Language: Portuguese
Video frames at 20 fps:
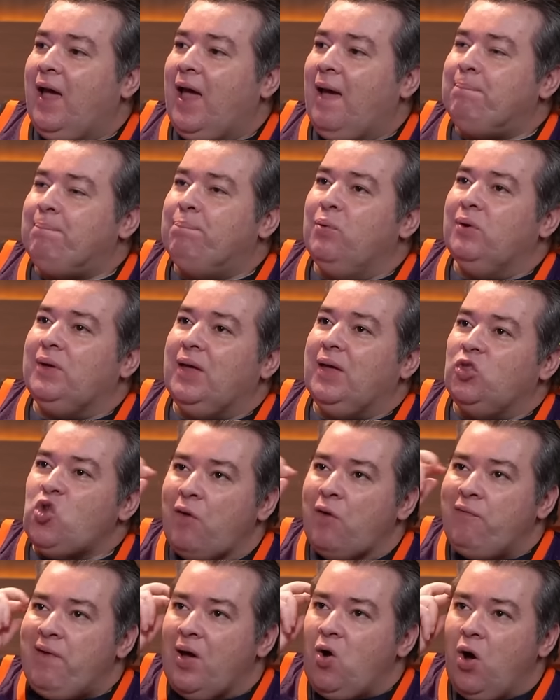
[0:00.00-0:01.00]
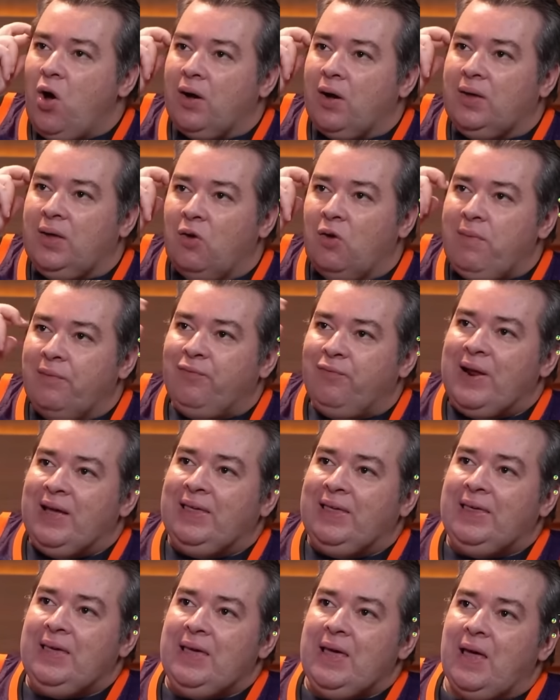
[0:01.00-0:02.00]
é porque Nova York é uma
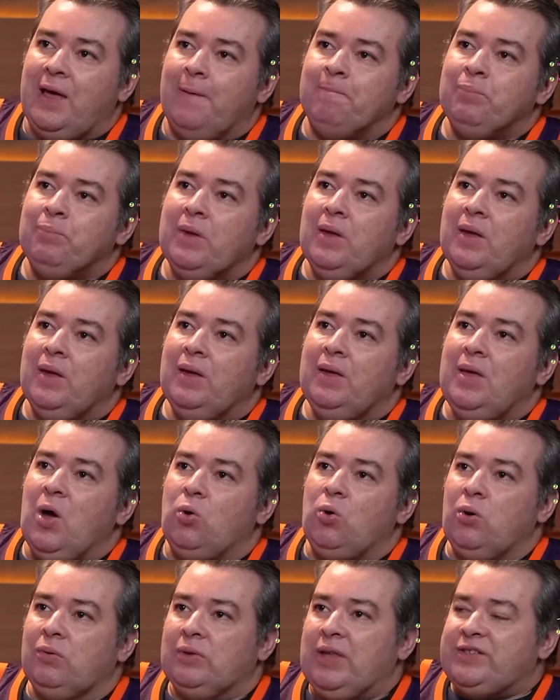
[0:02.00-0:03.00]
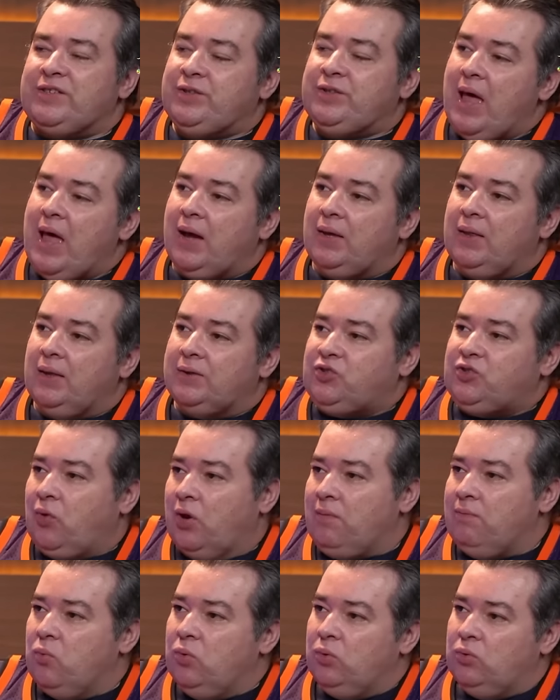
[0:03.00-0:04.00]
franquia que ao longo das décadas
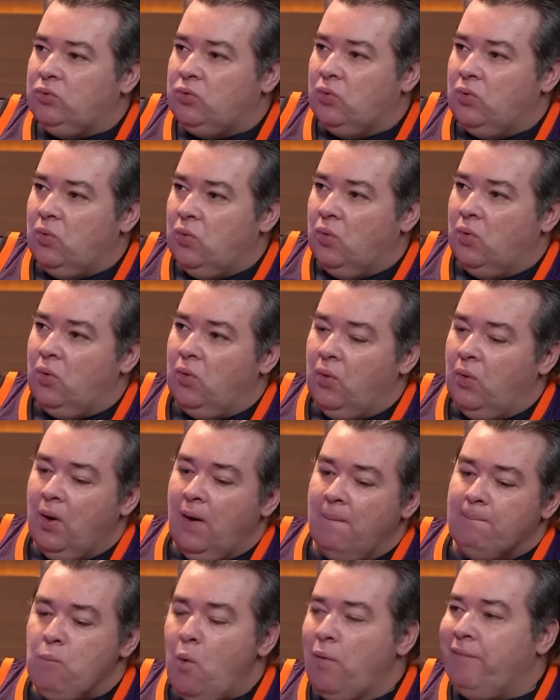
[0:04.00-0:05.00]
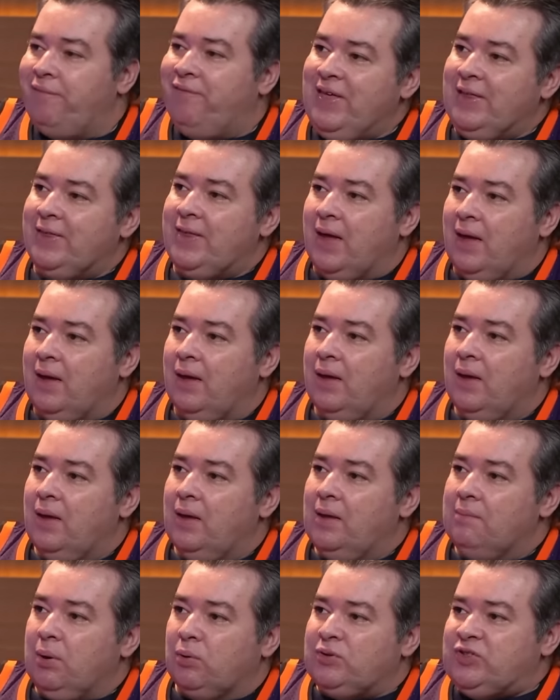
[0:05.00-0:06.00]
foi muito movida
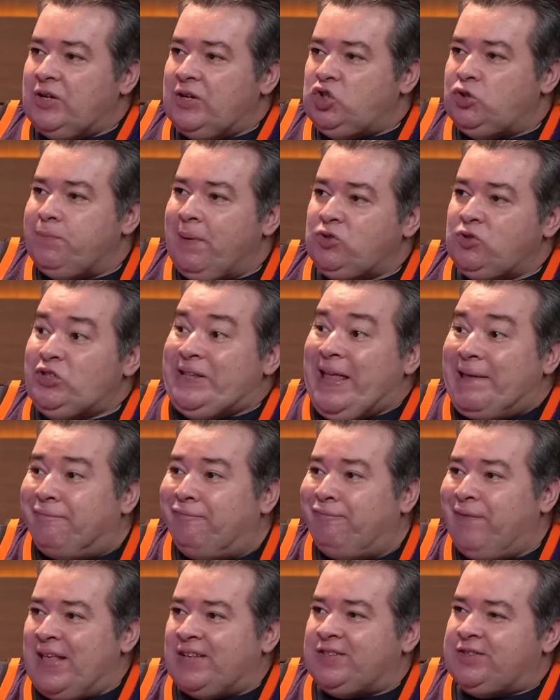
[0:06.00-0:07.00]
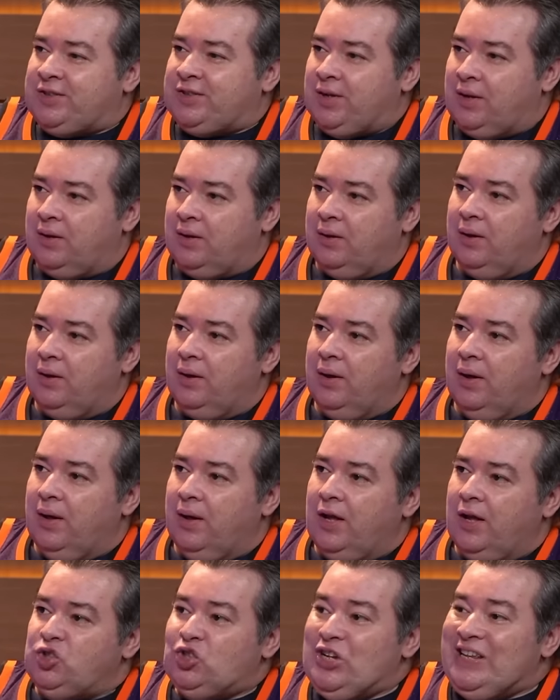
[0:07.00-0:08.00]
pelo sentimento de defesa
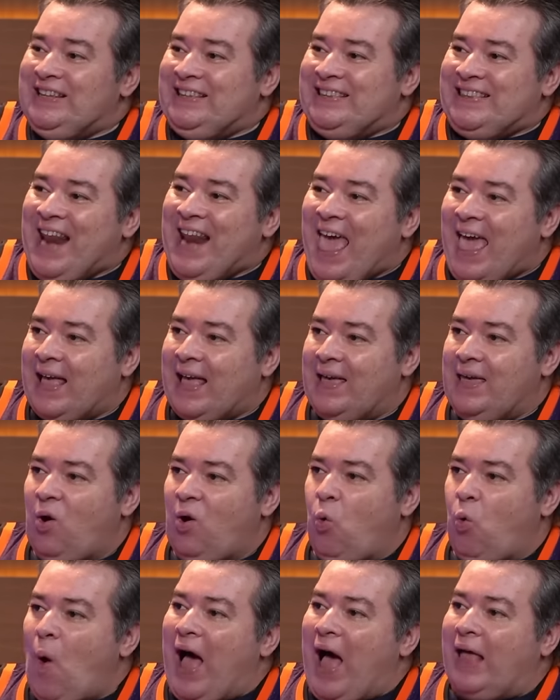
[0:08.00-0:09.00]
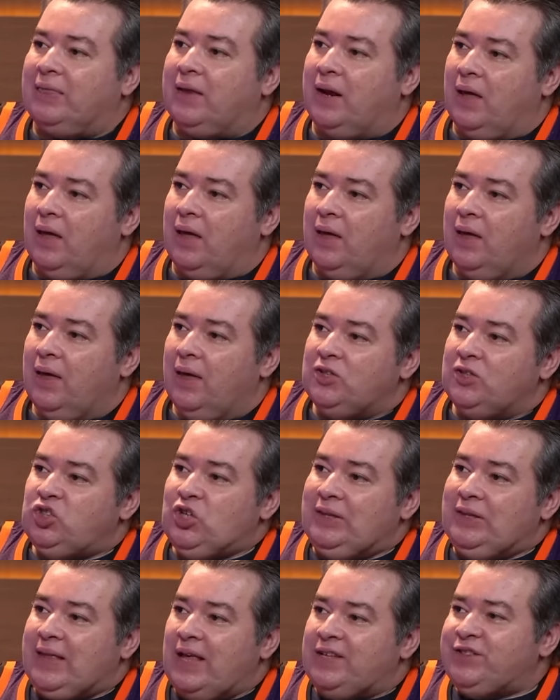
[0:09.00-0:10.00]
de entrega em quadra,
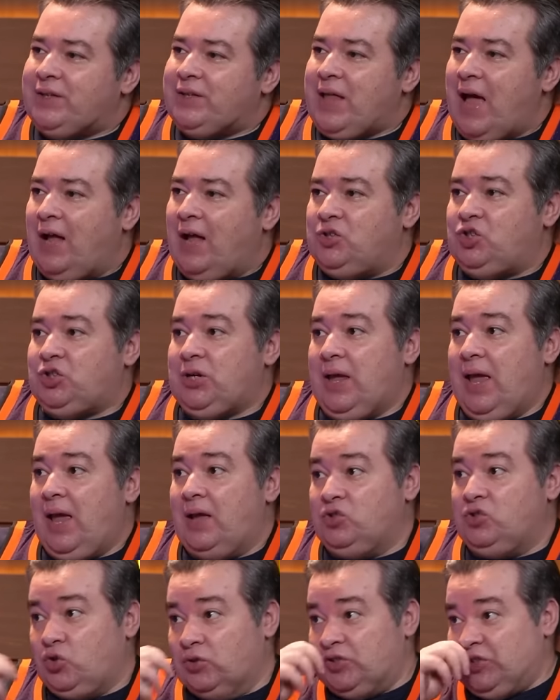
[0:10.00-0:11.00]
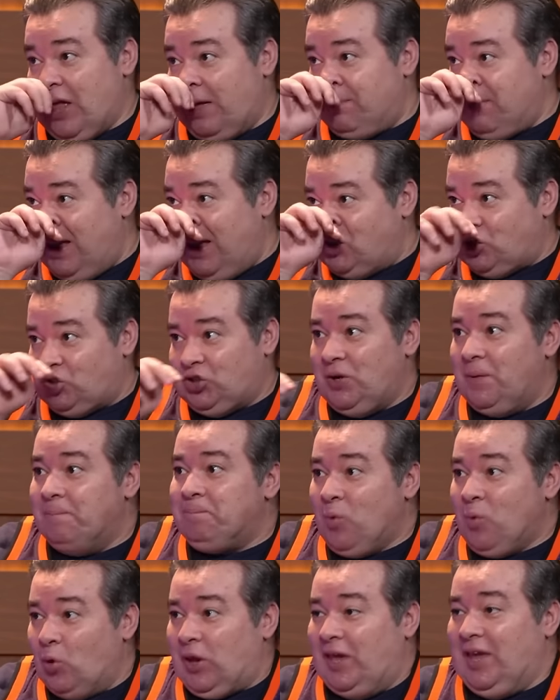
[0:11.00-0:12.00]
de intensidade. Que não ele combina é
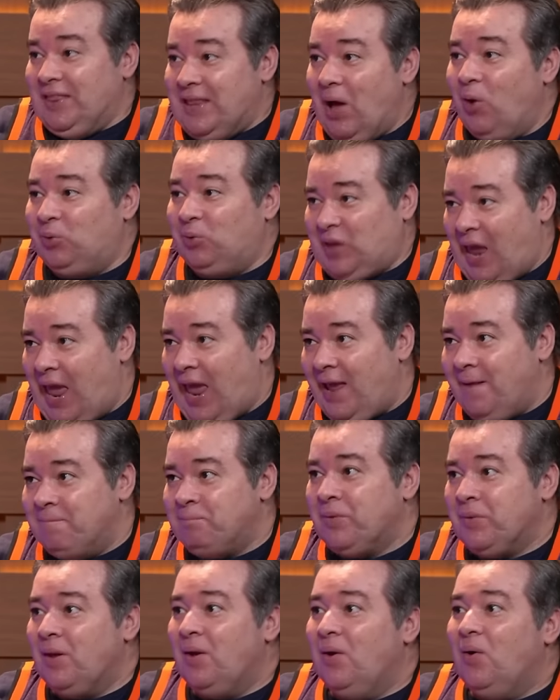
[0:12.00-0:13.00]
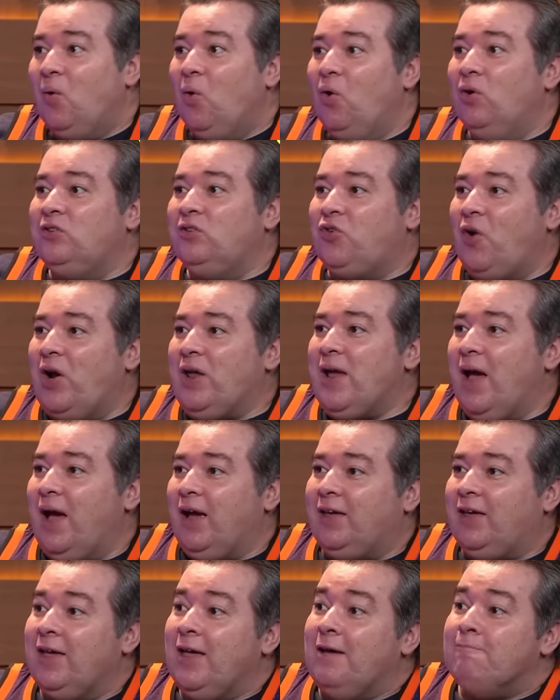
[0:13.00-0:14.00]
justamente que não tem. Ele tem
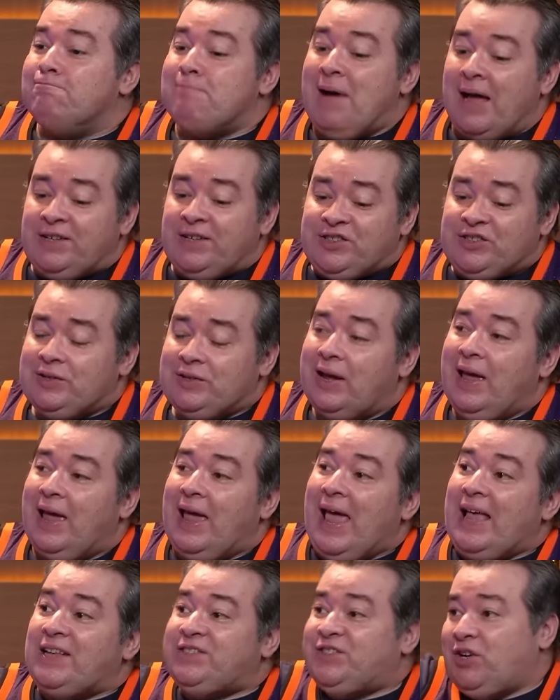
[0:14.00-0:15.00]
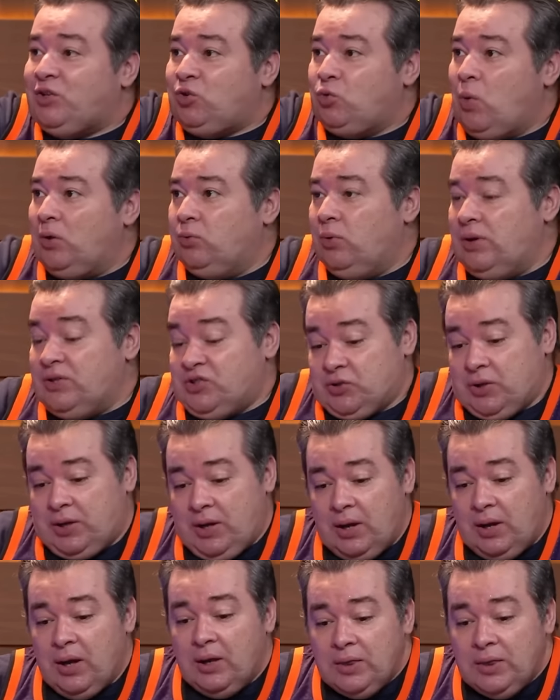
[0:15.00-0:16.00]
um ponto, ele Mas, tem um ponto. Excetuando isso
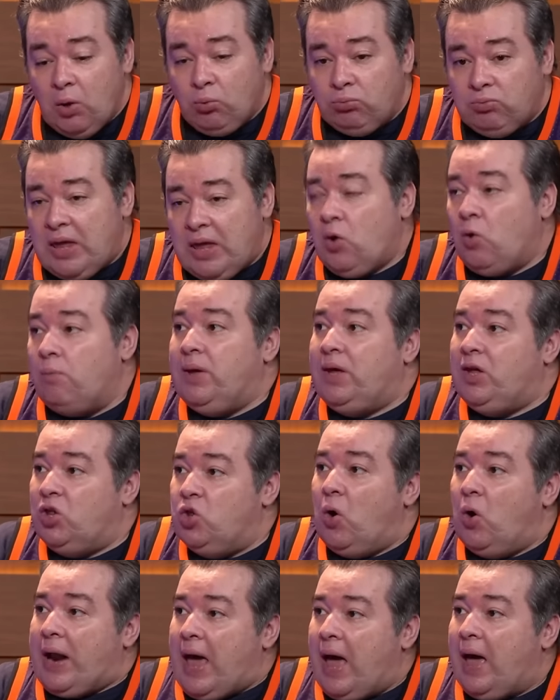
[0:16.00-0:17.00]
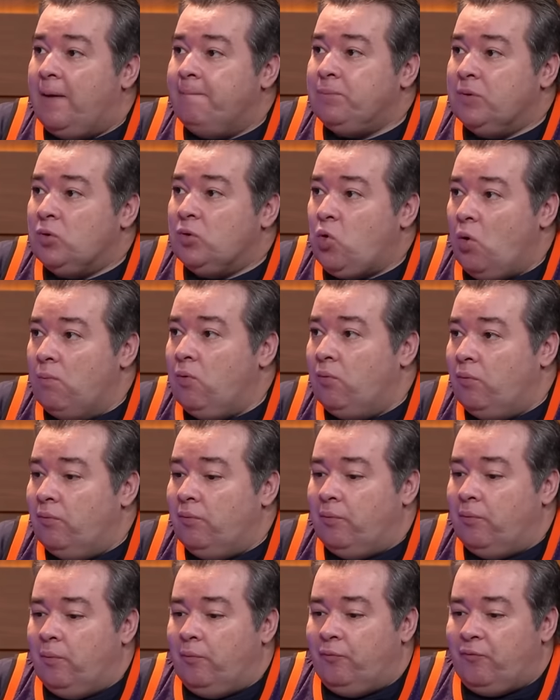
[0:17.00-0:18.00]
que não tem como ignorar como
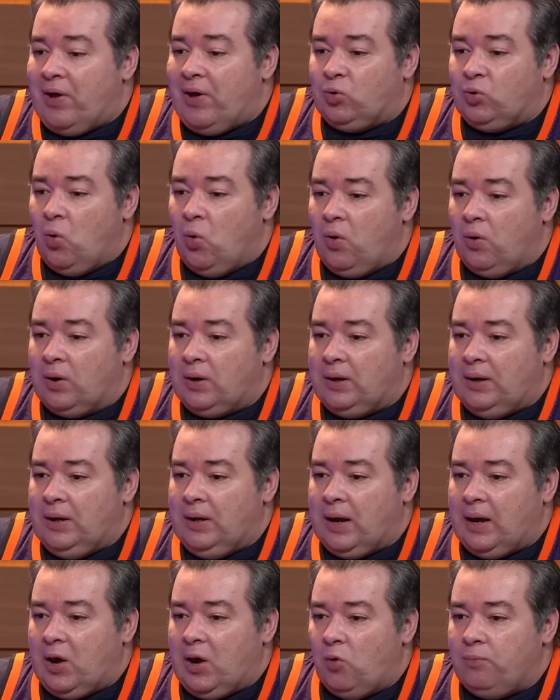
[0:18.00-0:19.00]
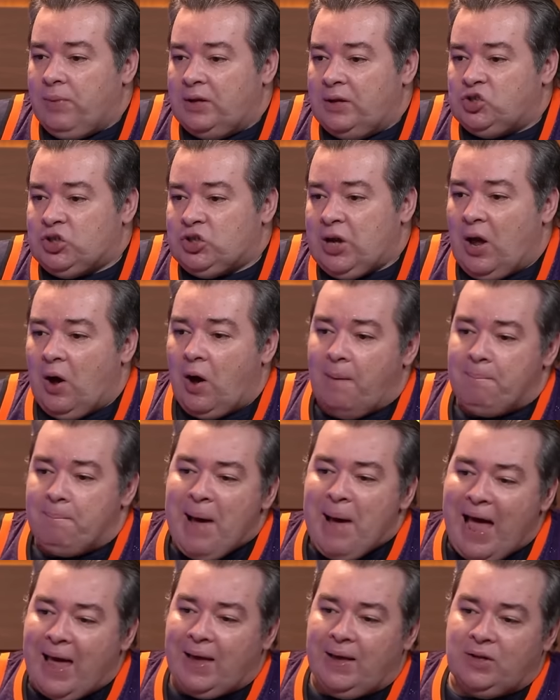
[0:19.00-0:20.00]
um fator que realmente é a
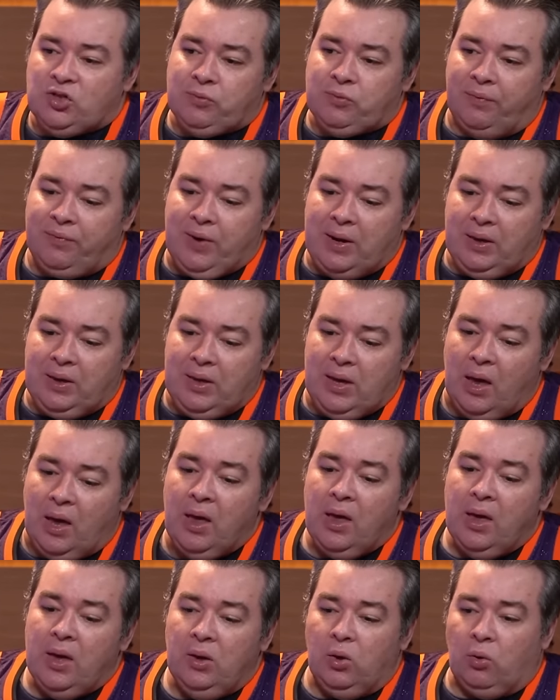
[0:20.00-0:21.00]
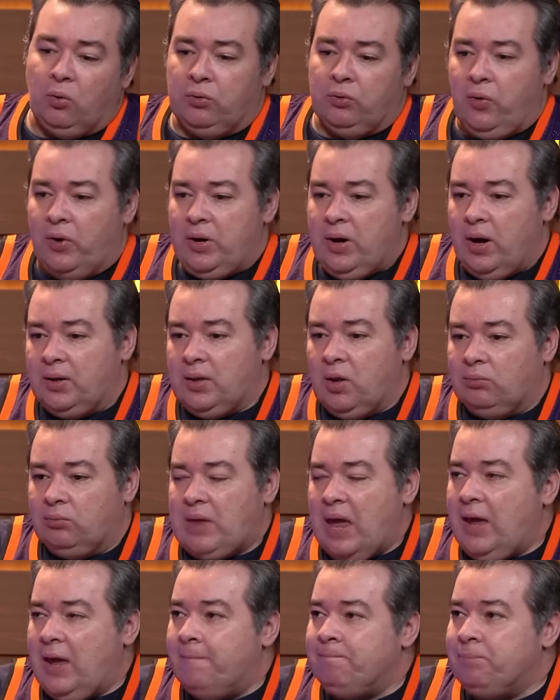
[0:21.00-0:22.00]
marca de uma franquia e que o Trae Young não
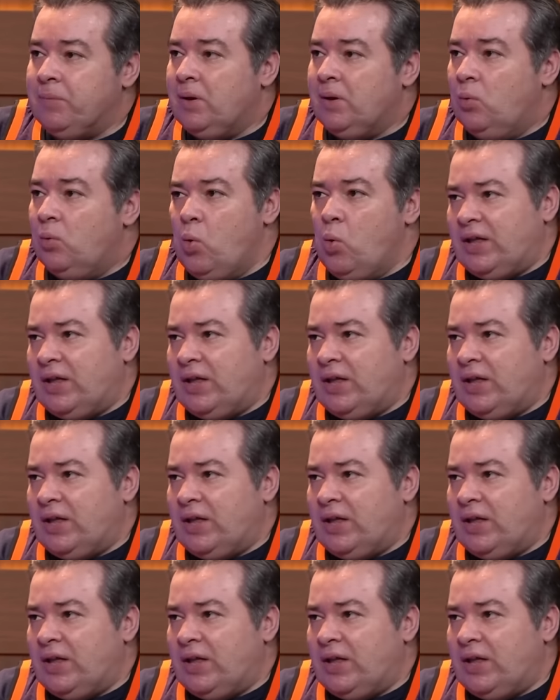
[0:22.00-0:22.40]
tem, o